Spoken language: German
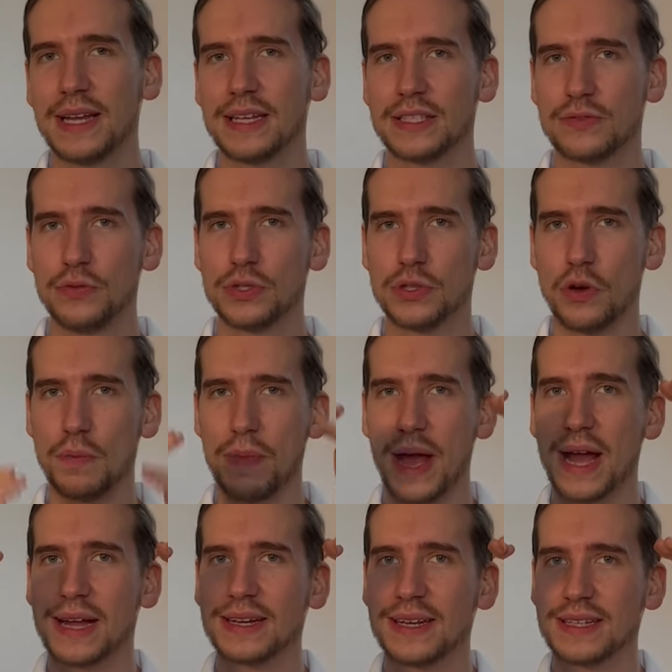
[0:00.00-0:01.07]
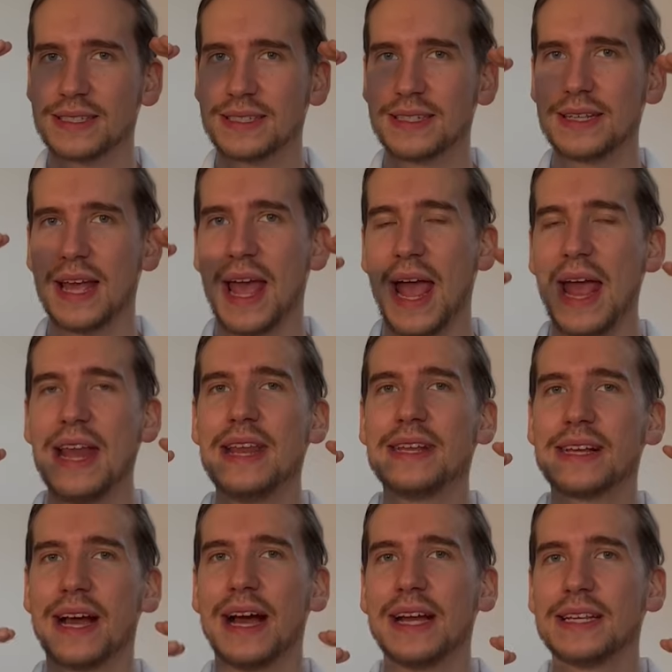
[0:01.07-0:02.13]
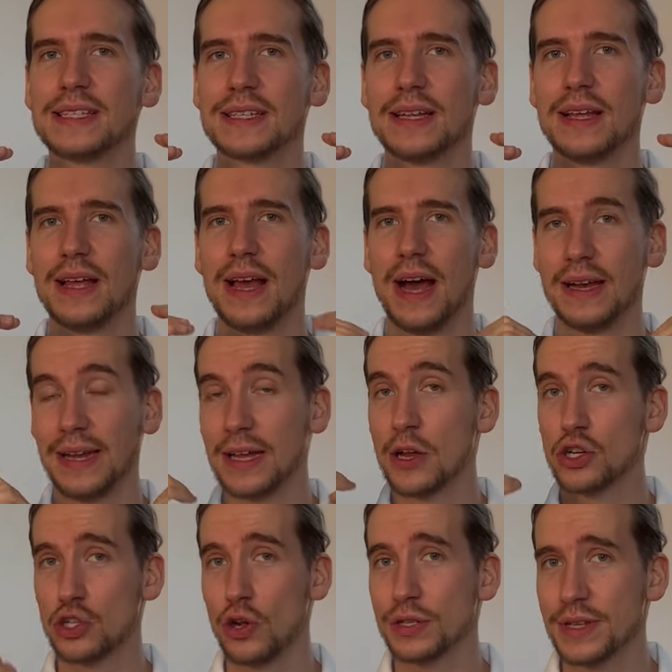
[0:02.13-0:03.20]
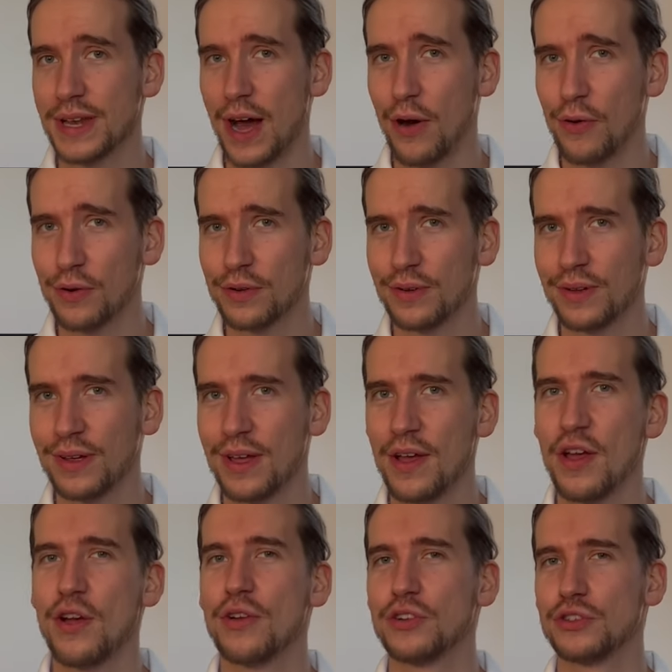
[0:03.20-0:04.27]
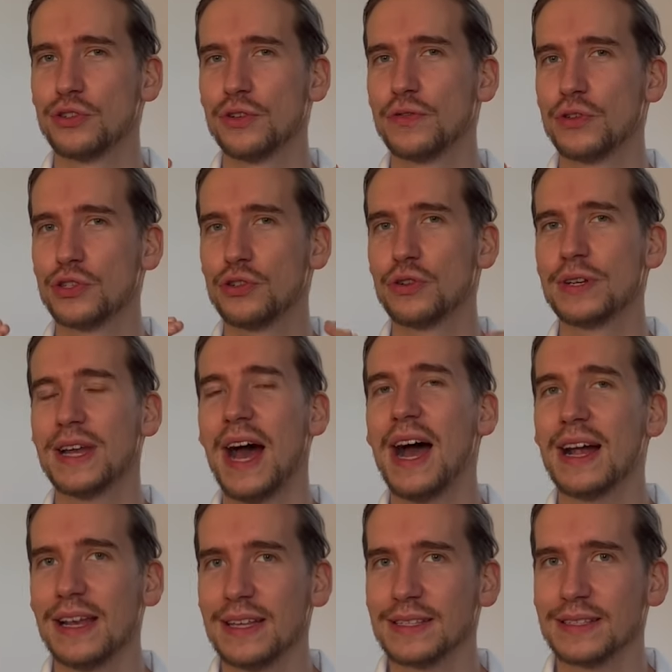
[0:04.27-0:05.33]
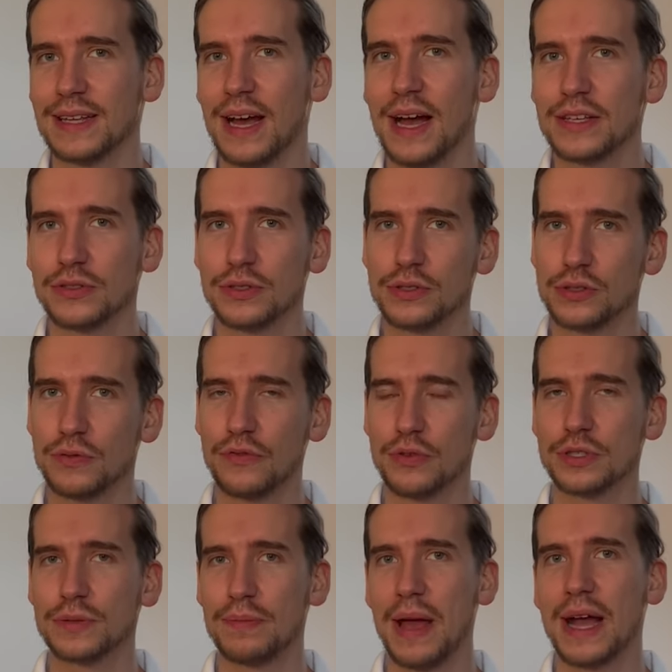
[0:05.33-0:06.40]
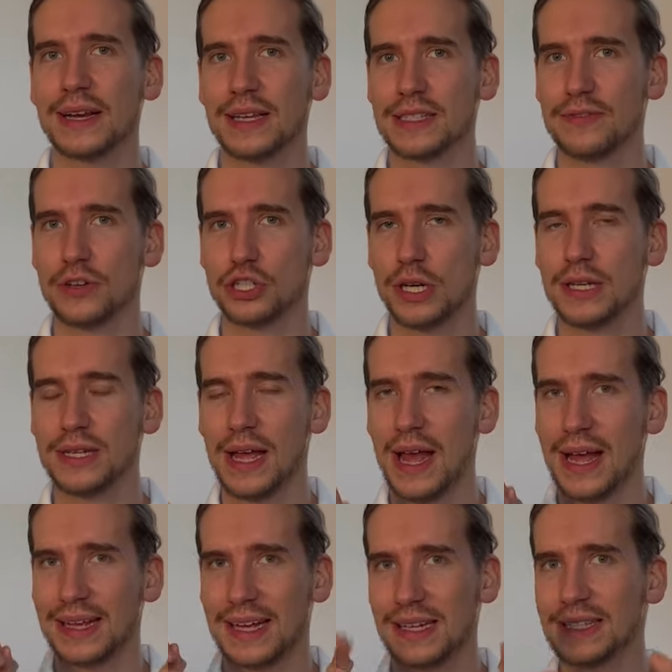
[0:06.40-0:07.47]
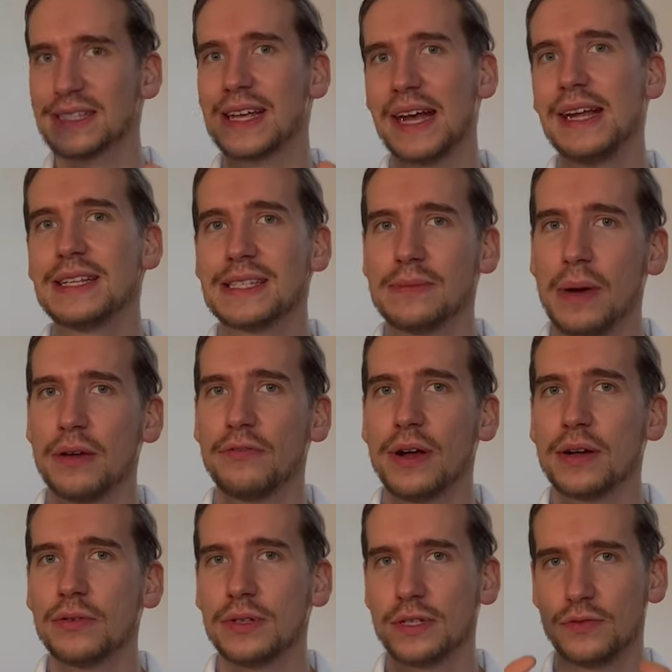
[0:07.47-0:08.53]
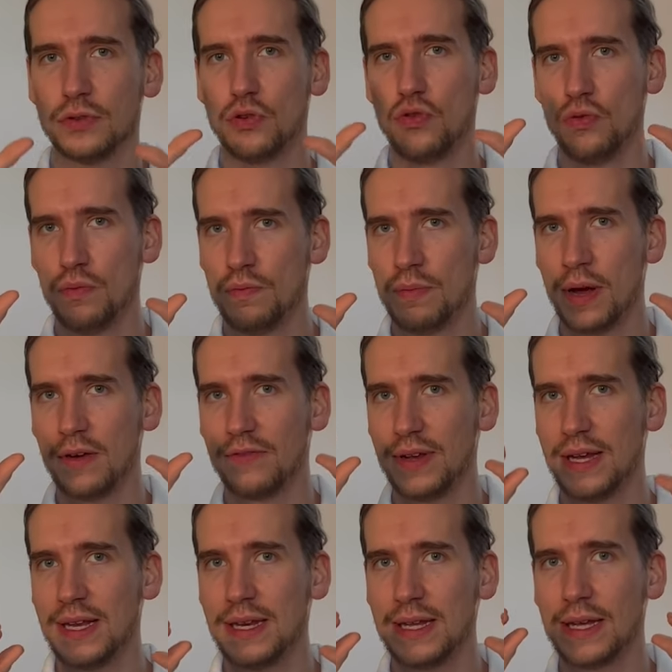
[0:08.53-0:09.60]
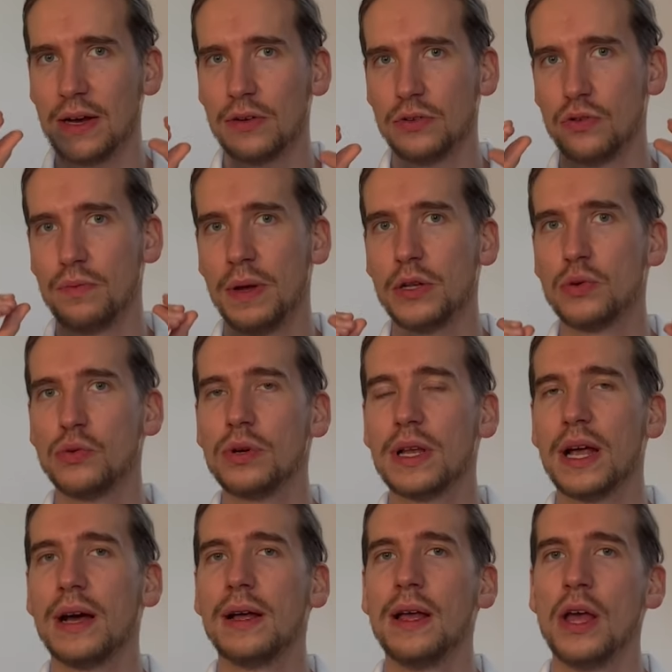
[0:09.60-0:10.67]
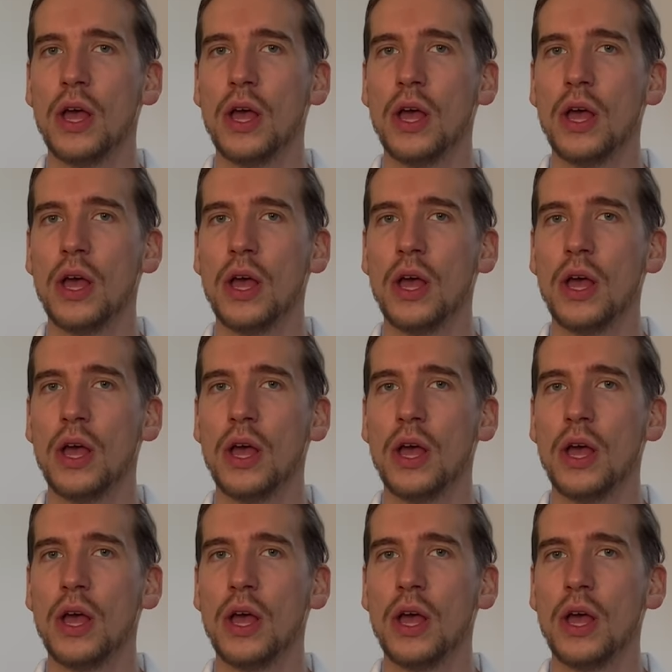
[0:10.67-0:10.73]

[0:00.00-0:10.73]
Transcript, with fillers: hast, wirst du auch merken, dass die Helligkeit an deinen geschlossenen Augen Stück für Stück nachlässt. Ja? Also du wirst merken, dass sie wahrscheinlich ganz grell sind am Anfang und es wird immer weniger und immer dunkler. Und